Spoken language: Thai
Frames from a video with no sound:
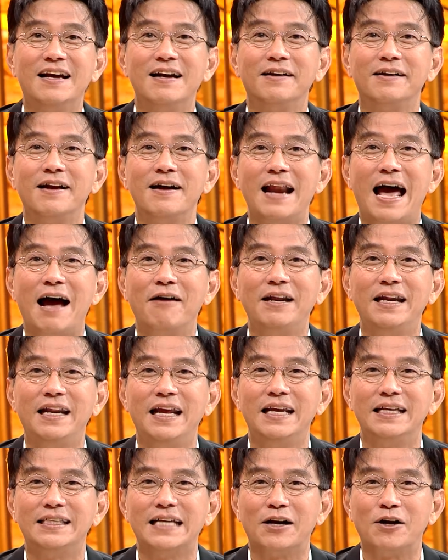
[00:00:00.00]
คือเรื่องราว
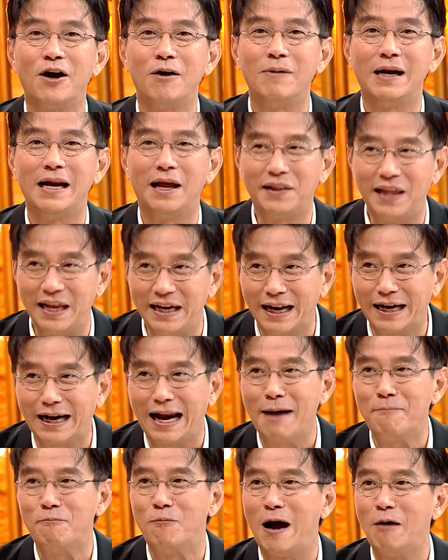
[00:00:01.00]
ดีๆ จากน้องวรรณสิงห์นะค
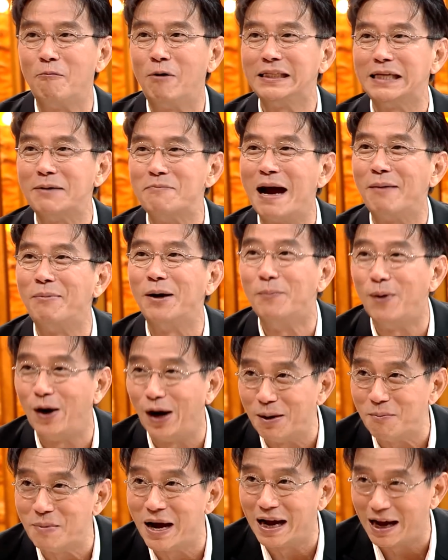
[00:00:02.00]
รับ หวังว่าจะมาบ่
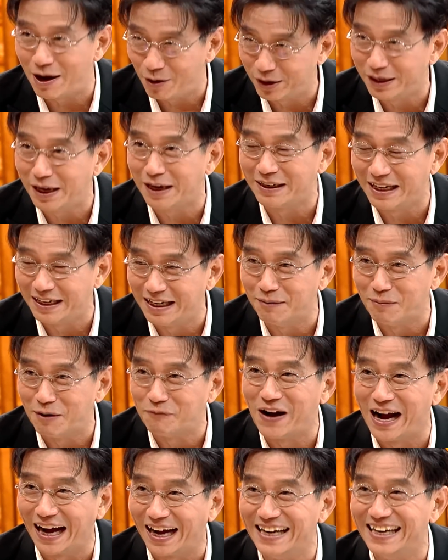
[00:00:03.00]
อยๆมาเอาเรื่องดีๆมา
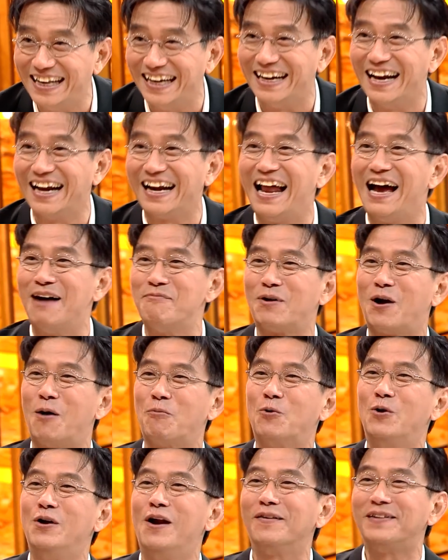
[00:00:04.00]
ฝากกันอีกนะครับรบขอบ
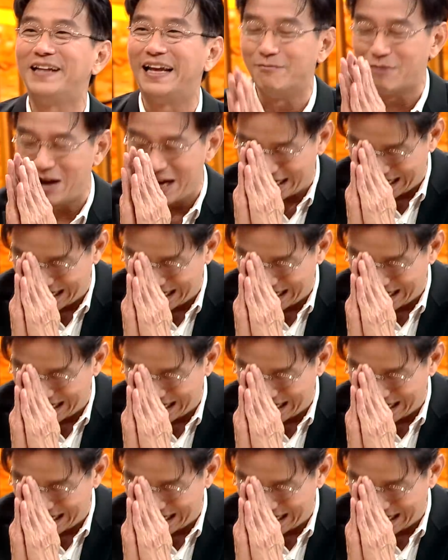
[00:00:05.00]
คุณน้องสิงห์มาก